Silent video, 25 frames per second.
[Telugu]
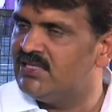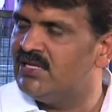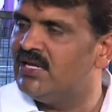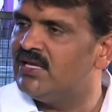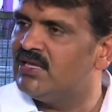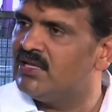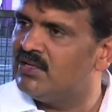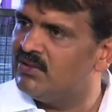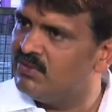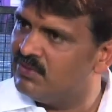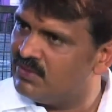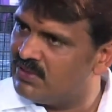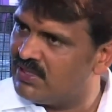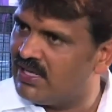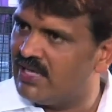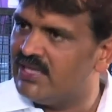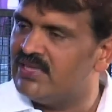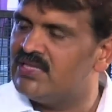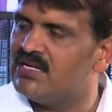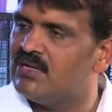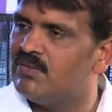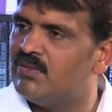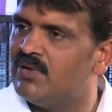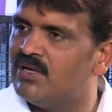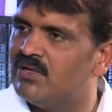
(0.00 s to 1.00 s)
సిటీ ఏదైనా ఉంటే
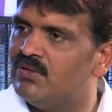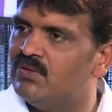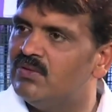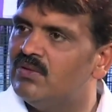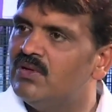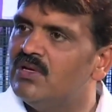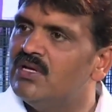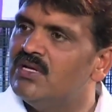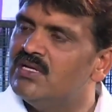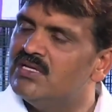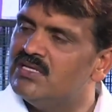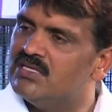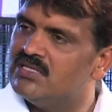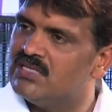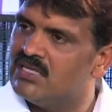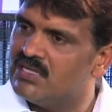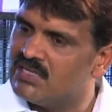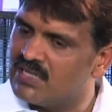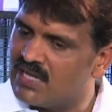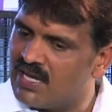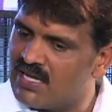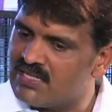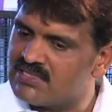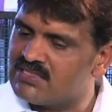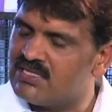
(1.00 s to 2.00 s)
హైదరాబాదు
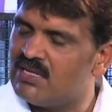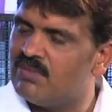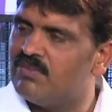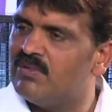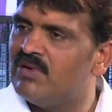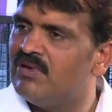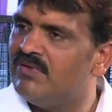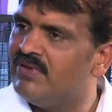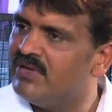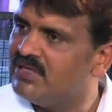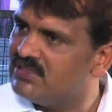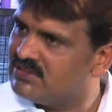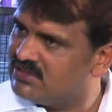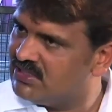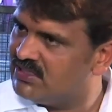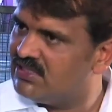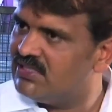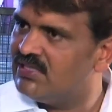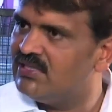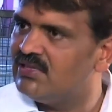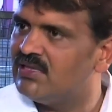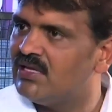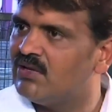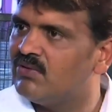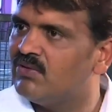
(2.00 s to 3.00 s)
కాస్ట్ ఆఫ్ లివింగ్
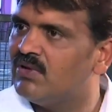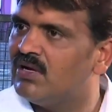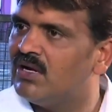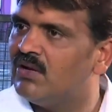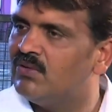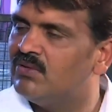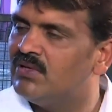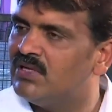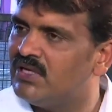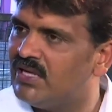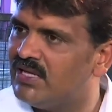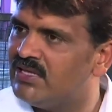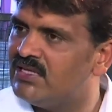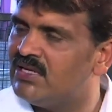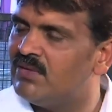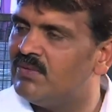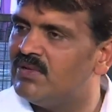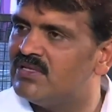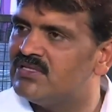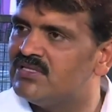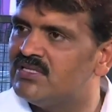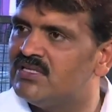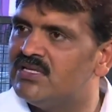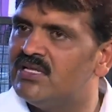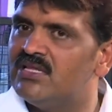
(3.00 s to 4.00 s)
సిటీ తక్కువగా ఉందంటే
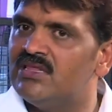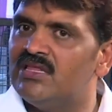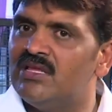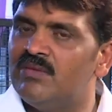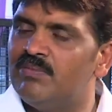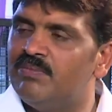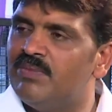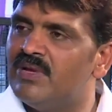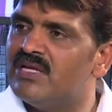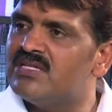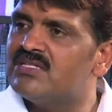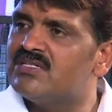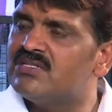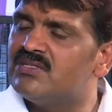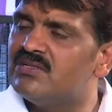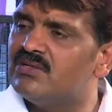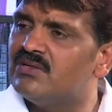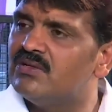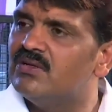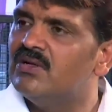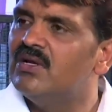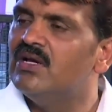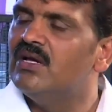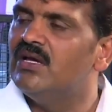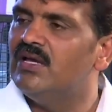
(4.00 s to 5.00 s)
హైదరాబాద్ సిటీ ది బెస్ట్
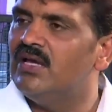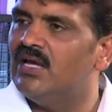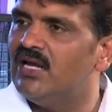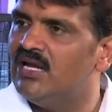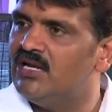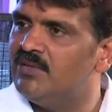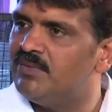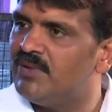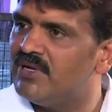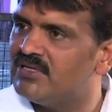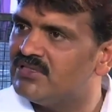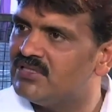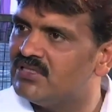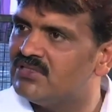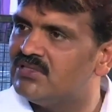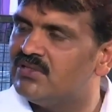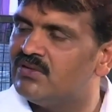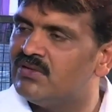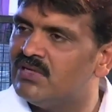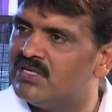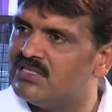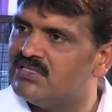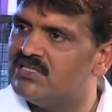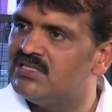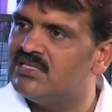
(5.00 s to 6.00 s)
ఇలా
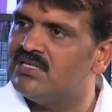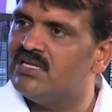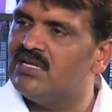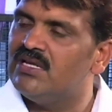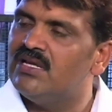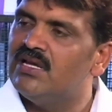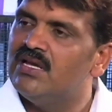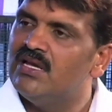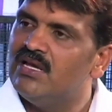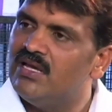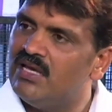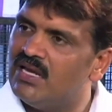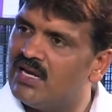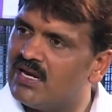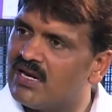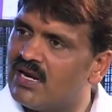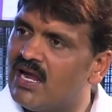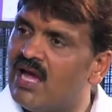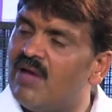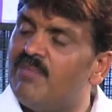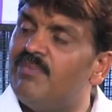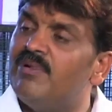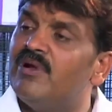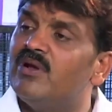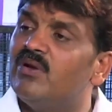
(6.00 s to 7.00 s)
ఇన్ఫ్రాస్ట్రక్చర్ ఉన్న సిటీ ఇలా
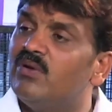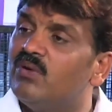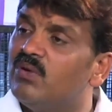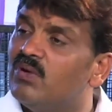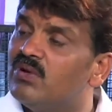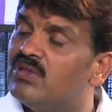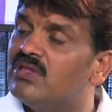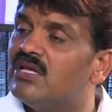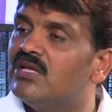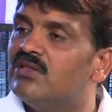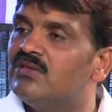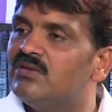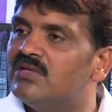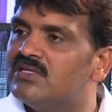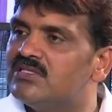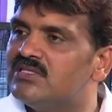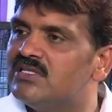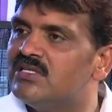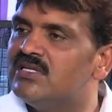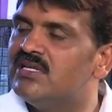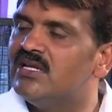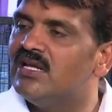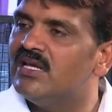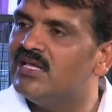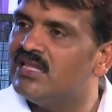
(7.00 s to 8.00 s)
రాపిడ్ గ్రోత్ అవుతున్న
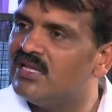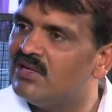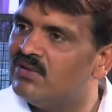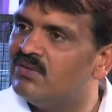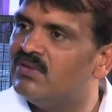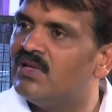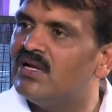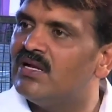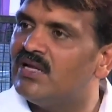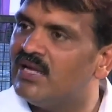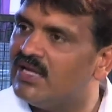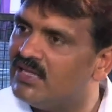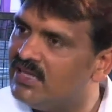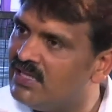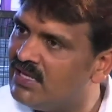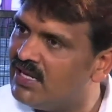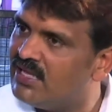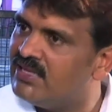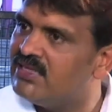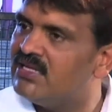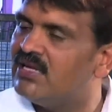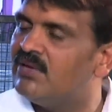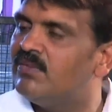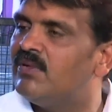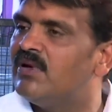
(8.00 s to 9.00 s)
సిటీ ఏదైనా ఉందంటే అది
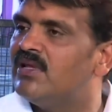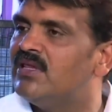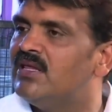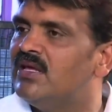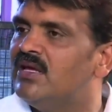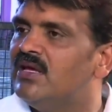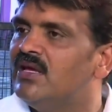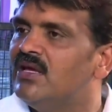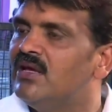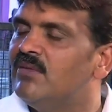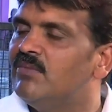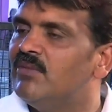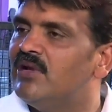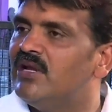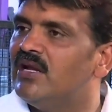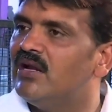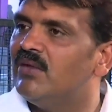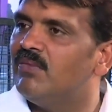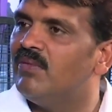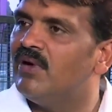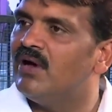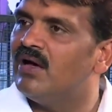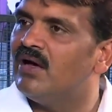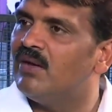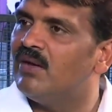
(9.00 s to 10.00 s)
హైదరాబాదే మరి ఇలా